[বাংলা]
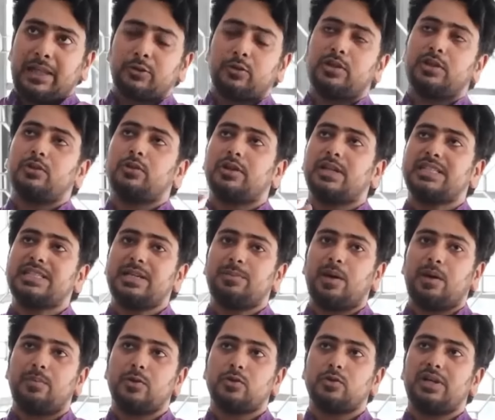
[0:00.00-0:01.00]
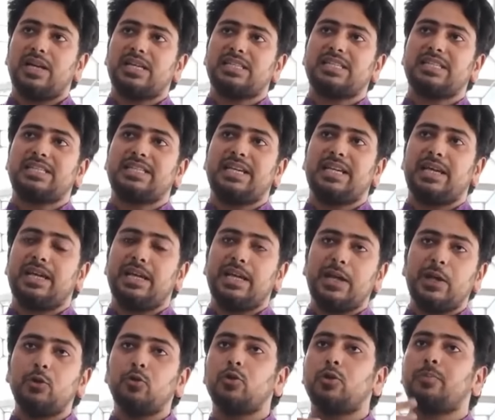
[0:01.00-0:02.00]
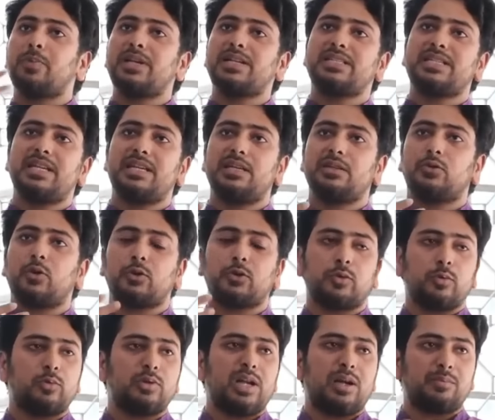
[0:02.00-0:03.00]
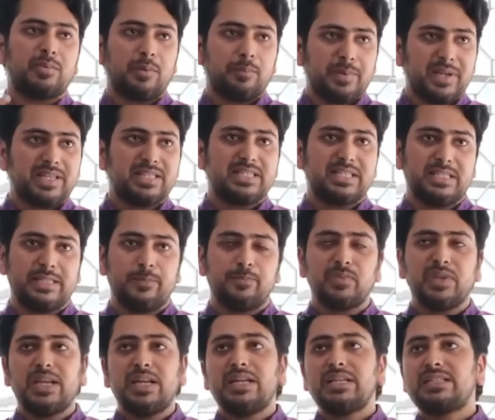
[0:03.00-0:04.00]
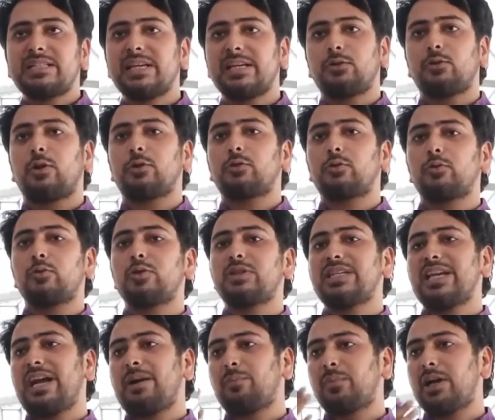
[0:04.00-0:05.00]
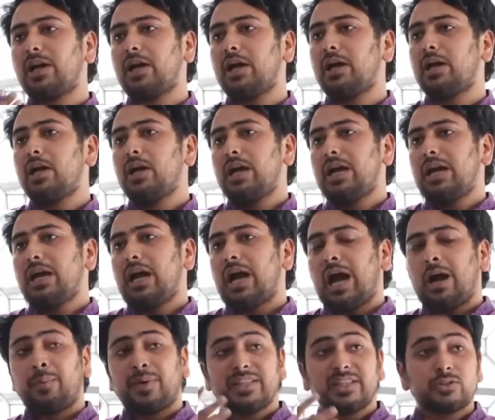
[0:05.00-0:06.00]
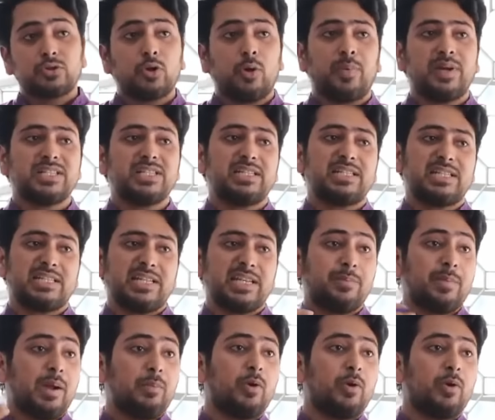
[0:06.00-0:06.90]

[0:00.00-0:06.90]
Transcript: এতদিন ধরে যেভাবে চলে আসছে যে ইউরোপের যেই তত্ত্বগুলো আমরা পেয়েছি সেই তত্ত্ব অনুযায়ী আমরা আমাদের সমাজে এটা সেটা